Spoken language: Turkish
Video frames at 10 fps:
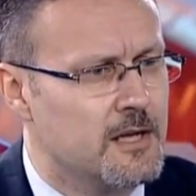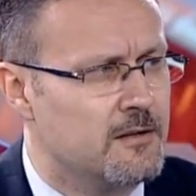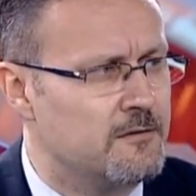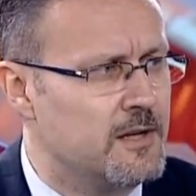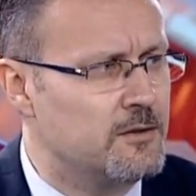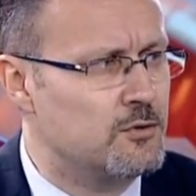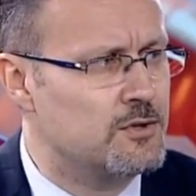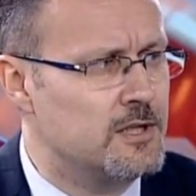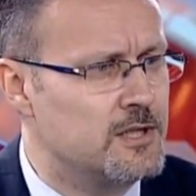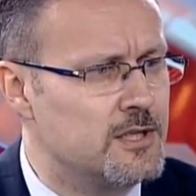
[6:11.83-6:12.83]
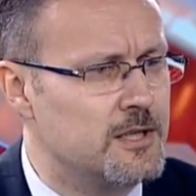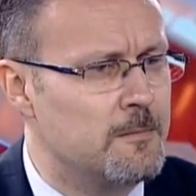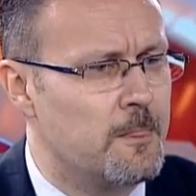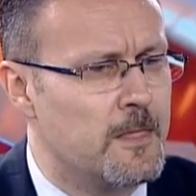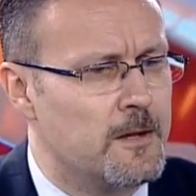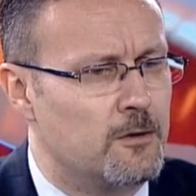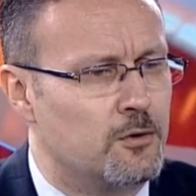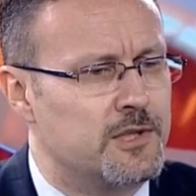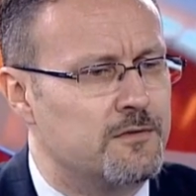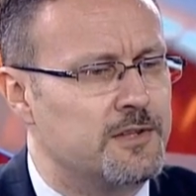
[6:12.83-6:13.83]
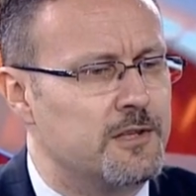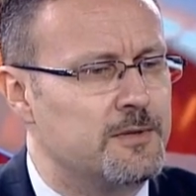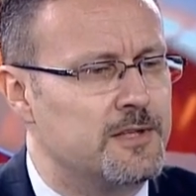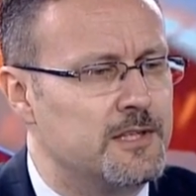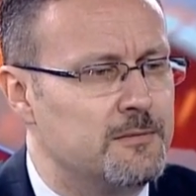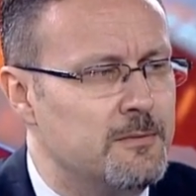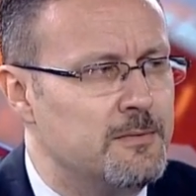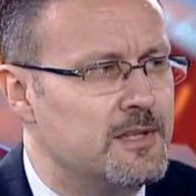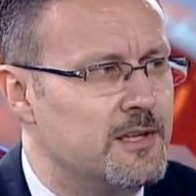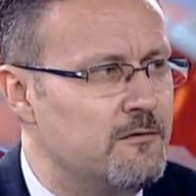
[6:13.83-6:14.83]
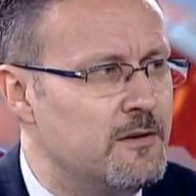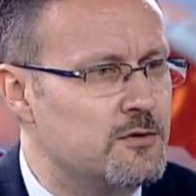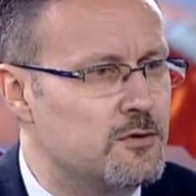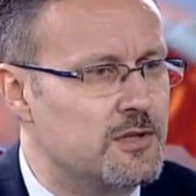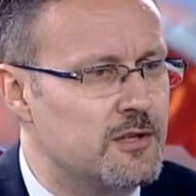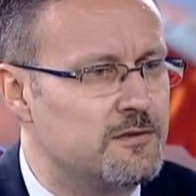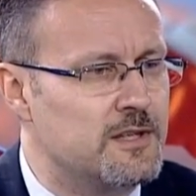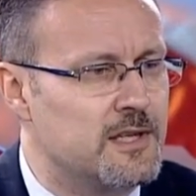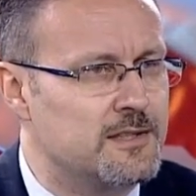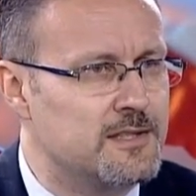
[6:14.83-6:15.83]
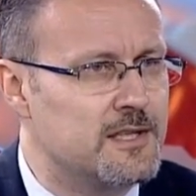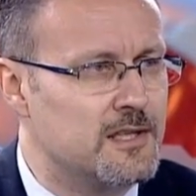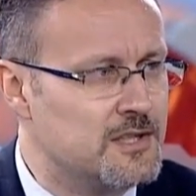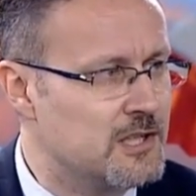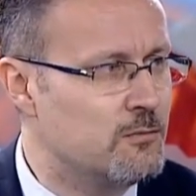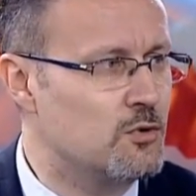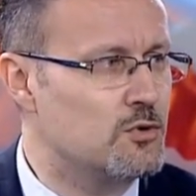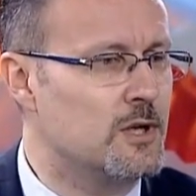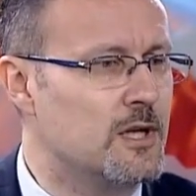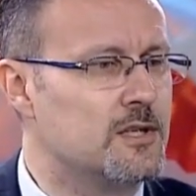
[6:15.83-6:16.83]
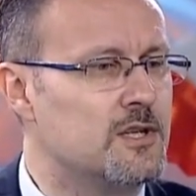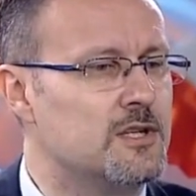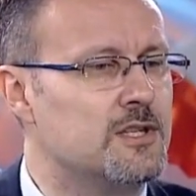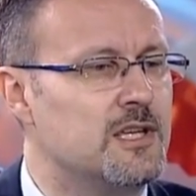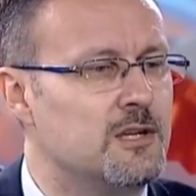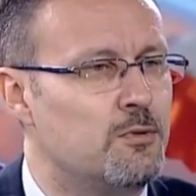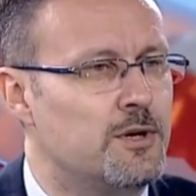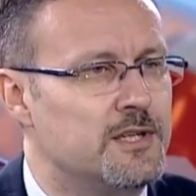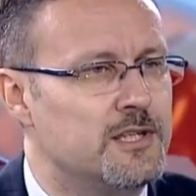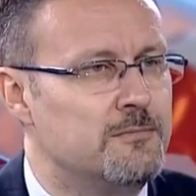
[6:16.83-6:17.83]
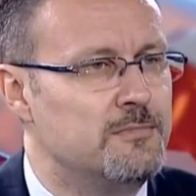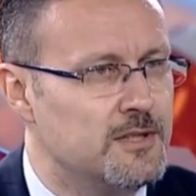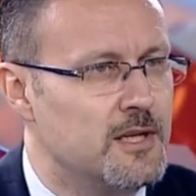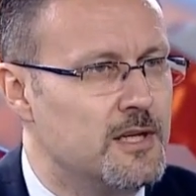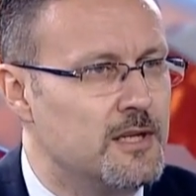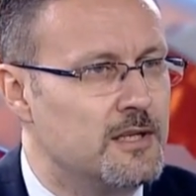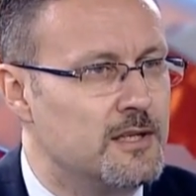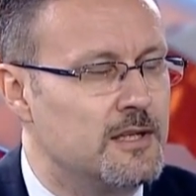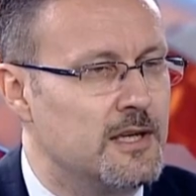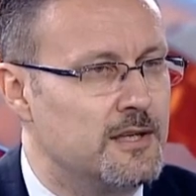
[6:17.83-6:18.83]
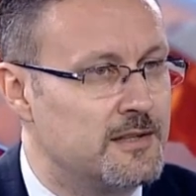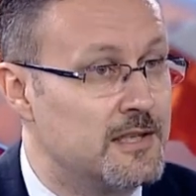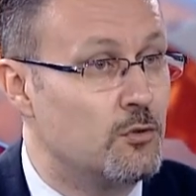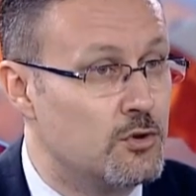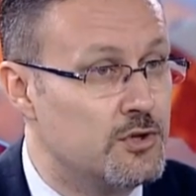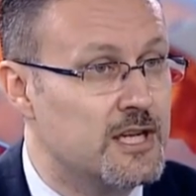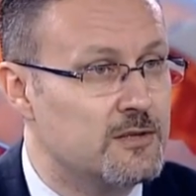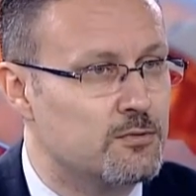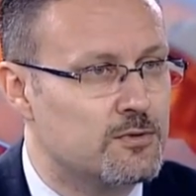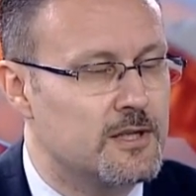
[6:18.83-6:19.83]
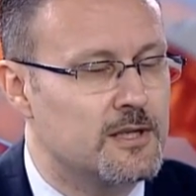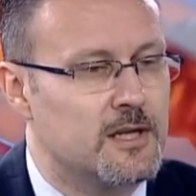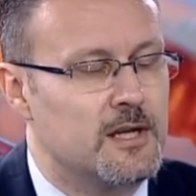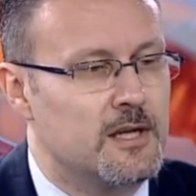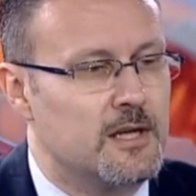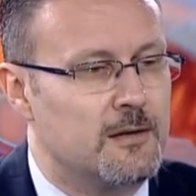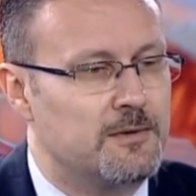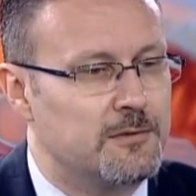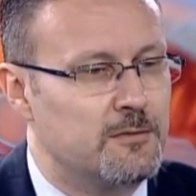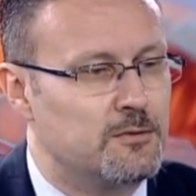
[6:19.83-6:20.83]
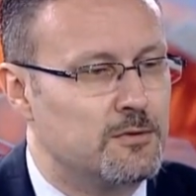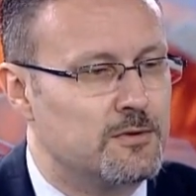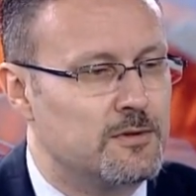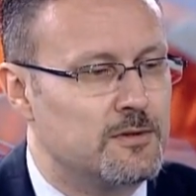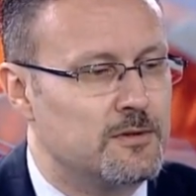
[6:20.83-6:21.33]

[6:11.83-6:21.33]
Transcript: e, fiyat yükselişleri o tarafta tabii ki bir miktar enflasyon tarafına katkı sağlayacak gibi gözüküyor. Yaklaşık işte 2 puana yakın bir e, etkiyi göreceğiz burada. Hmm. Ama tabii bu e,